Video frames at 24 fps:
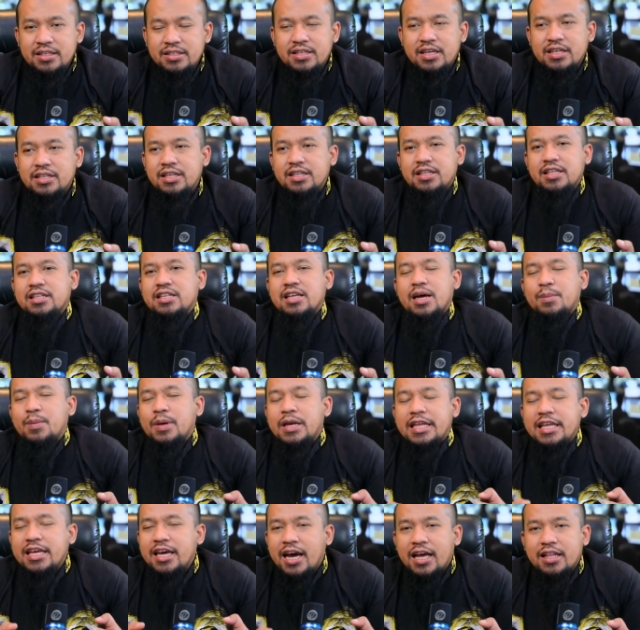Jadi tidak
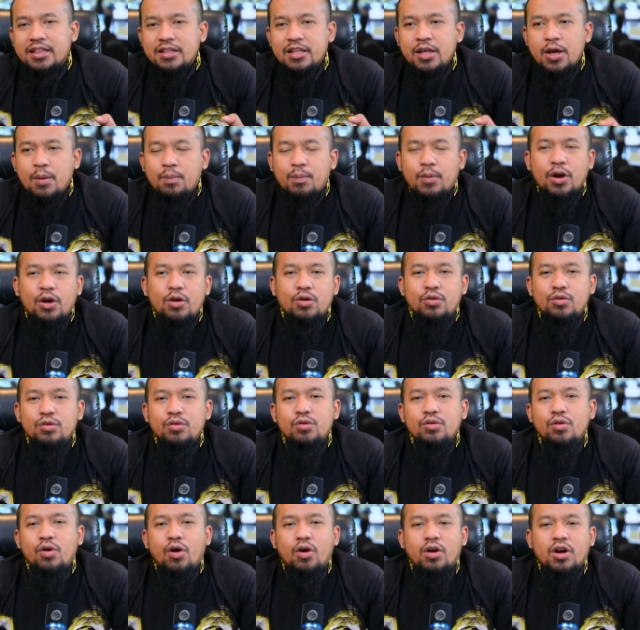melihat
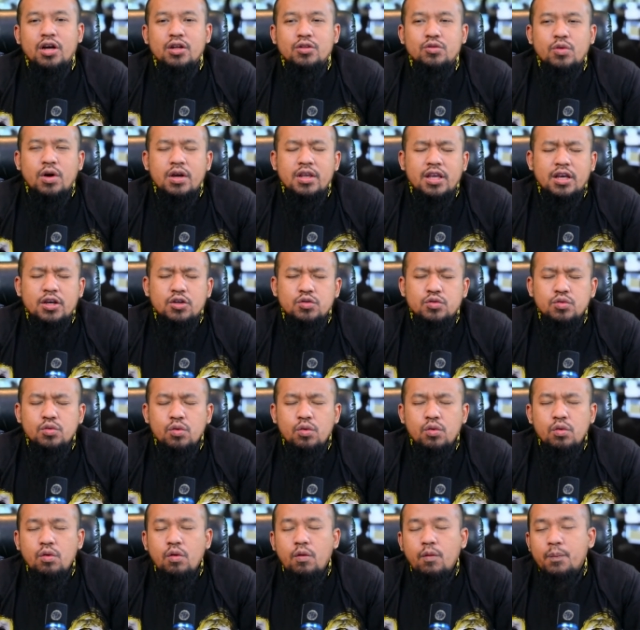melulu orang tuanya yang
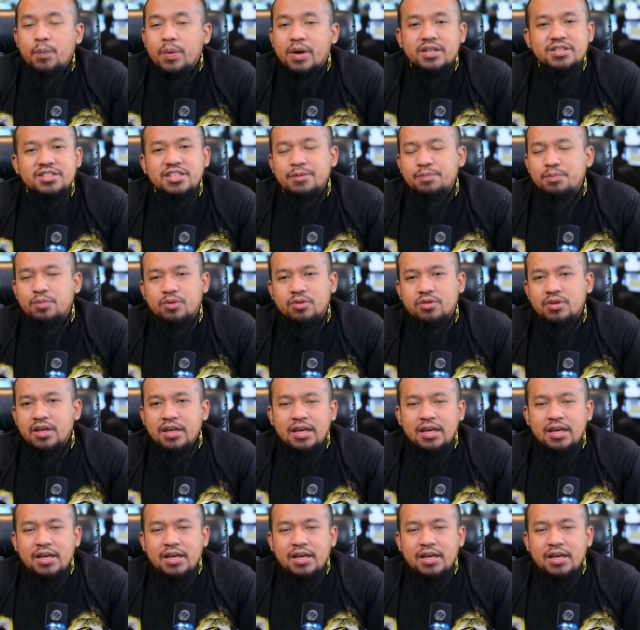super sibuk